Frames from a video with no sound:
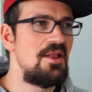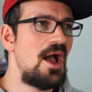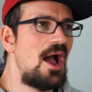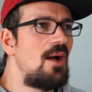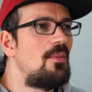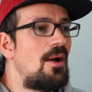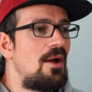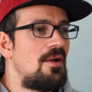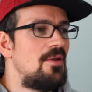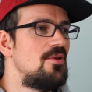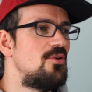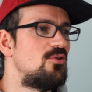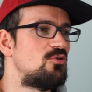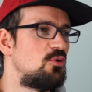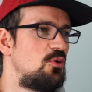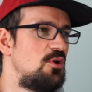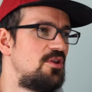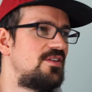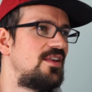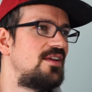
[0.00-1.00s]
Aber
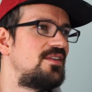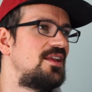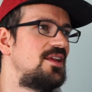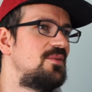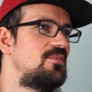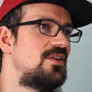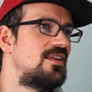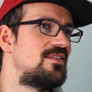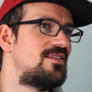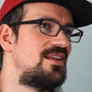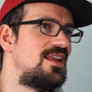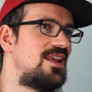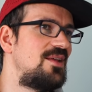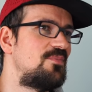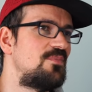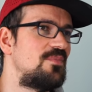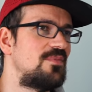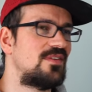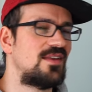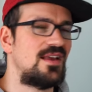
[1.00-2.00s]
so ist halt eben das
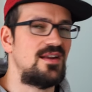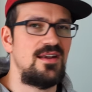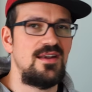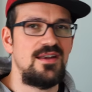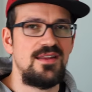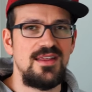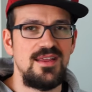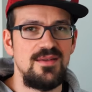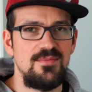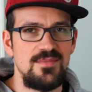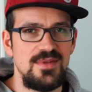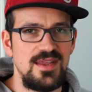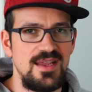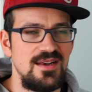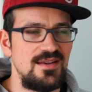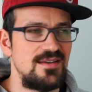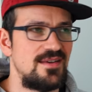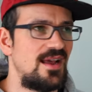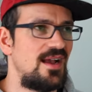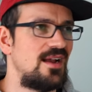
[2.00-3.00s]
Leben. Es kann ja nicht eben
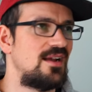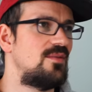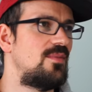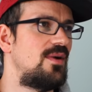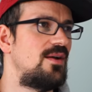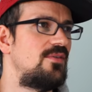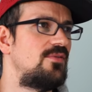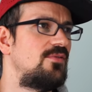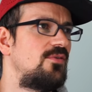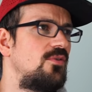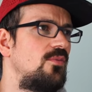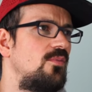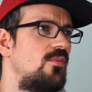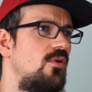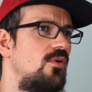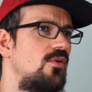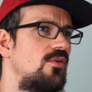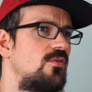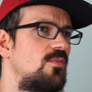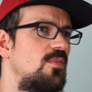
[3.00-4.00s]
jeden Tag immer von
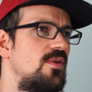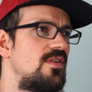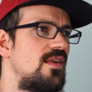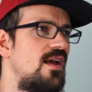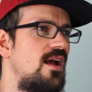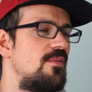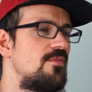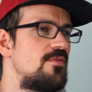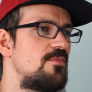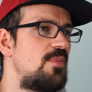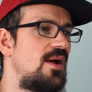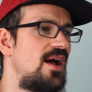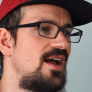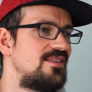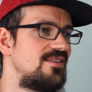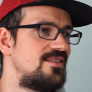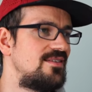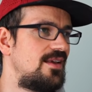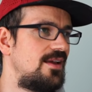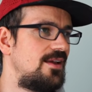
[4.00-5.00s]
morgens bis abends
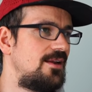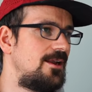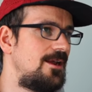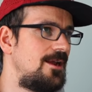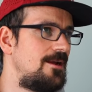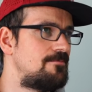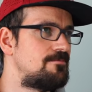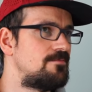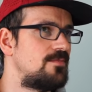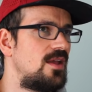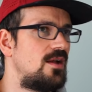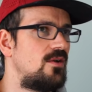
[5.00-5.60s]
Party sein, ja.